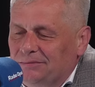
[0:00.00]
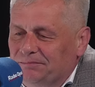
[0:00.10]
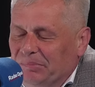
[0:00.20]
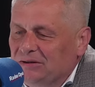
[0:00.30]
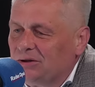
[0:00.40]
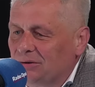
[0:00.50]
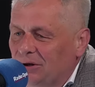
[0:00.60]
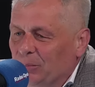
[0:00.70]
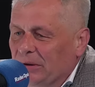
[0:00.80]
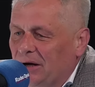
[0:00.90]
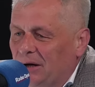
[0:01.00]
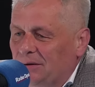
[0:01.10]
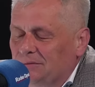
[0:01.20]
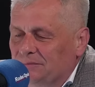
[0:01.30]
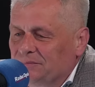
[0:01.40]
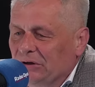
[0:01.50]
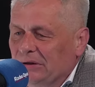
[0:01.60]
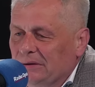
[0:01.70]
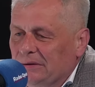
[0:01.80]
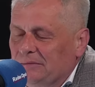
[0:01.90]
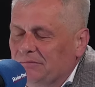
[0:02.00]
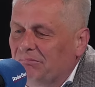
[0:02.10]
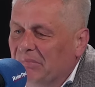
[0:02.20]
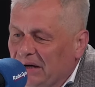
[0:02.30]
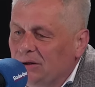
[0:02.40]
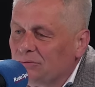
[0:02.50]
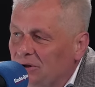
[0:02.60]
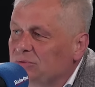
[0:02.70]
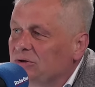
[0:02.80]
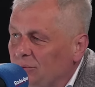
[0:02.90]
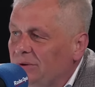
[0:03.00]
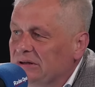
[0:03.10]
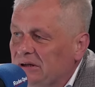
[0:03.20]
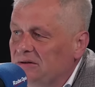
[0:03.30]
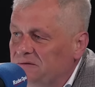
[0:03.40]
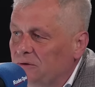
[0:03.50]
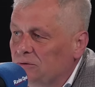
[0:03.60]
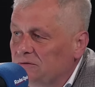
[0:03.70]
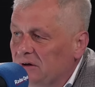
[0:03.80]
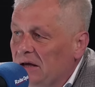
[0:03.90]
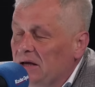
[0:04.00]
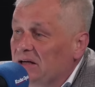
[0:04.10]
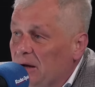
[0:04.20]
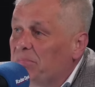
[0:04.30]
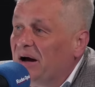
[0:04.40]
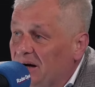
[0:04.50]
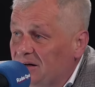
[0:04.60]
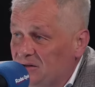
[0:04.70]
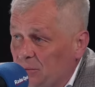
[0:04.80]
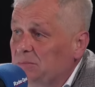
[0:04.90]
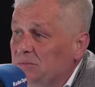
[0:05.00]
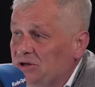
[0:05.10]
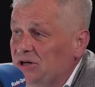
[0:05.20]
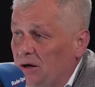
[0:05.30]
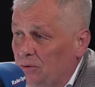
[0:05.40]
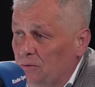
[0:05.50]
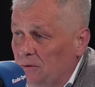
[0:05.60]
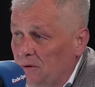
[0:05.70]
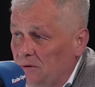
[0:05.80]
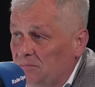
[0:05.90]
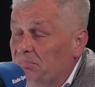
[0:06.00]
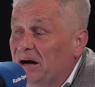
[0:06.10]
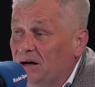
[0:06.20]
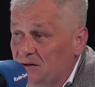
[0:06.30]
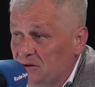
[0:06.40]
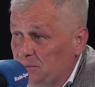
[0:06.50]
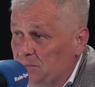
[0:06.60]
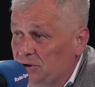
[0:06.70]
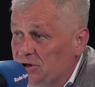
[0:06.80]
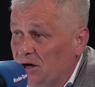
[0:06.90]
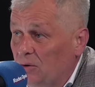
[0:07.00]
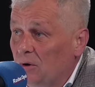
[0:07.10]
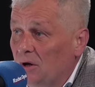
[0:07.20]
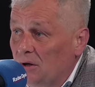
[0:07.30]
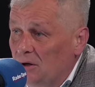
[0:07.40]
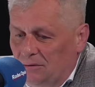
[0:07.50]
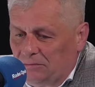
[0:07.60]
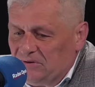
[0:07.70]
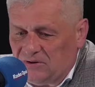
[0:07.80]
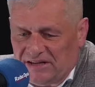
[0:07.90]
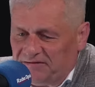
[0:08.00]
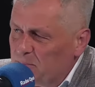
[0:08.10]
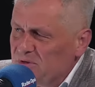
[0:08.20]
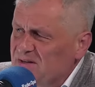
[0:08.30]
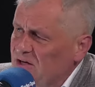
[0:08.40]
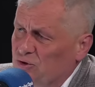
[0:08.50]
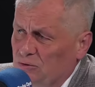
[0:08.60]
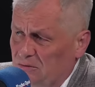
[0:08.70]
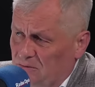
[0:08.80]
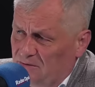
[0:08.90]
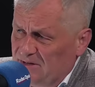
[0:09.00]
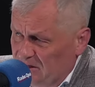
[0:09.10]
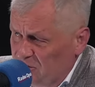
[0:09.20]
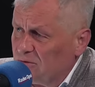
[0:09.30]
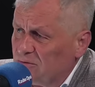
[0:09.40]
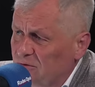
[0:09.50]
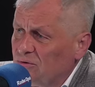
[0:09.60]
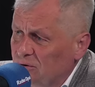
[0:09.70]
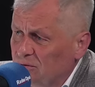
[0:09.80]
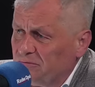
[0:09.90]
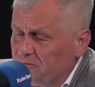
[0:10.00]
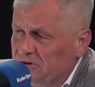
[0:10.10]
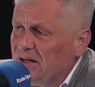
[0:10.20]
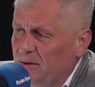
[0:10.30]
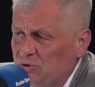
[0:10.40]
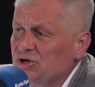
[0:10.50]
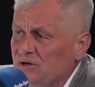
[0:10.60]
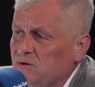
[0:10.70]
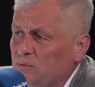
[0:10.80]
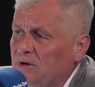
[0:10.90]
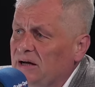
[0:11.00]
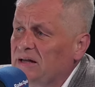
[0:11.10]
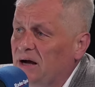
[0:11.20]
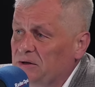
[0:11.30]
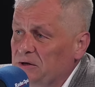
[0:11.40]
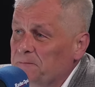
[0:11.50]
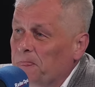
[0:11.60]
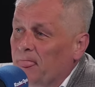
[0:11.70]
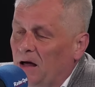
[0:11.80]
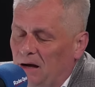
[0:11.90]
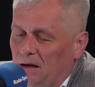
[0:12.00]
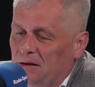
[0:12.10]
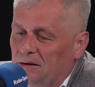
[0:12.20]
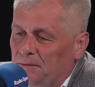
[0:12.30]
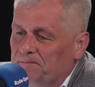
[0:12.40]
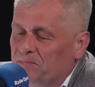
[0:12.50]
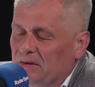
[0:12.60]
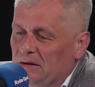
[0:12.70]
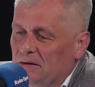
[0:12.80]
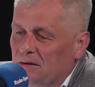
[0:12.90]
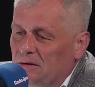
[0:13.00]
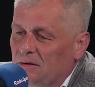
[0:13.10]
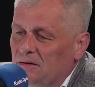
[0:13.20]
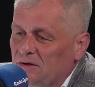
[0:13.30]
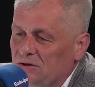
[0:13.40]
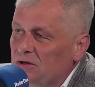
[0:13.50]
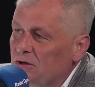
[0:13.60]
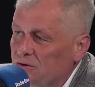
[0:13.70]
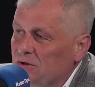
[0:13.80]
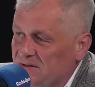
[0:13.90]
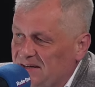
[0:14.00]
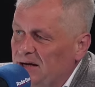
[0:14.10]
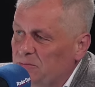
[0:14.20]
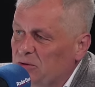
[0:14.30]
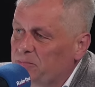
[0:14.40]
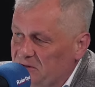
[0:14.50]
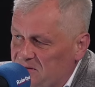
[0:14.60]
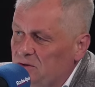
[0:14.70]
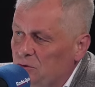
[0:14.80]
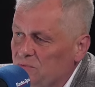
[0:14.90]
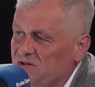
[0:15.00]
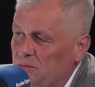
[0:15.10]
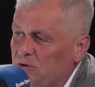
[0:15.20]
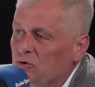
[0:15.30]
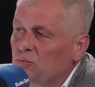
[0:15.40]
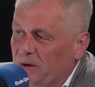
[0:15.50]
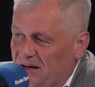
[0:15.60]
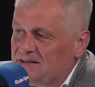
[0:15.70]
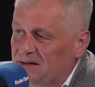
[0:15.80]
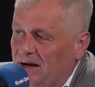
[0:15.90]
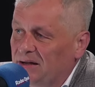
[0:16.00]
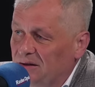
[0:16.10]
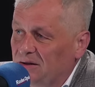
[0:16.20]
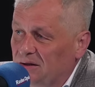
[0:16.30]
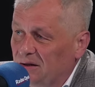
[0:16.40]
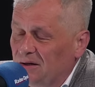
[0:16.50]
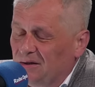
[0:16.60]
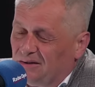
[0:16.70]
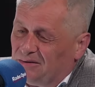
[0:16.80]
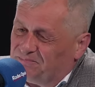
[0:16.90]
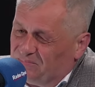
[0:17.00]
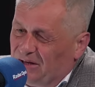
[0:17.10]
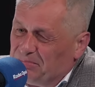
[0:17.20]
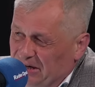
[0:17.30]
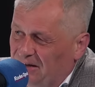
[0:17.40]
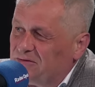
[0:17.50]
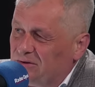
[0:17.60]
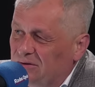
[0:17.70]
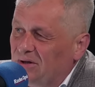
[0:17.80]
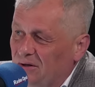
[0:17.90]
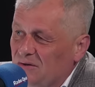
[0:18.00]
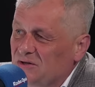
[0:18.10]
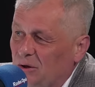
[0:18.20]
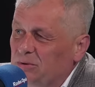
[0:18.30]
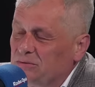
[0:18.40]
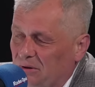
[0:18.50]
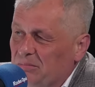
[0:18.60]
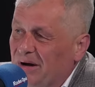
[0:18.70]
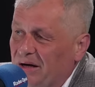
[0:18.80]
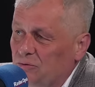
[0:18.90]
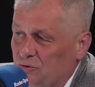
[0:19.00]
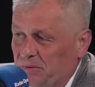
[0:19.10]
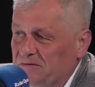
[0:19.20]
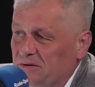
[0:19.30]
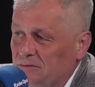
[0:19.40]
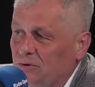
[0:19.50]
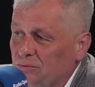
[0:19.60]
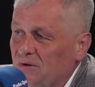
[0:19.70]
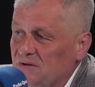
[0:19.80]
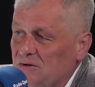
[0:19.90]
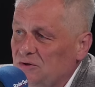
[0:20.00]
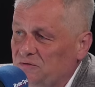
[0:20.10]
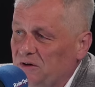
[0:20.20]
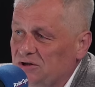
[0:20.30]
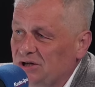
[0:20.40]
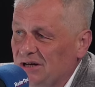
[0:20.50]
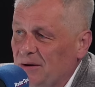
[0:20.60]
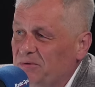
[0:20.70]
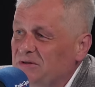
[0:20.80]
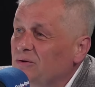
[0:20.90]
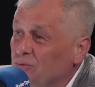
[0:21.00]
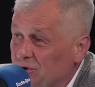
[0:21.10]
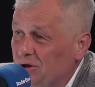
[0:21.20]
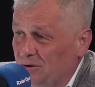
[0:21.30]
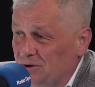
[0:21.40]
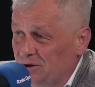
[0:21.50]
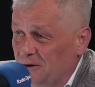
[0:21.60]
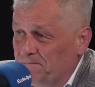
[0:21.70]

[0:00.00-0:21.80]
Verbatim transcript: pan Konopka mają do mnie numery telefonów. Ja bardzo bym chciał, bardzo bym chciał, Zostawiamy zarząd. Zarząd to wydaje mi się, że są dogadani, ale mm, y, jeżeli chodzi o sejmik, prezydium sejmiku, pracę radnych, naprawdę te osoby, które mają już pewną dozę doświadczenia, powinny usiąść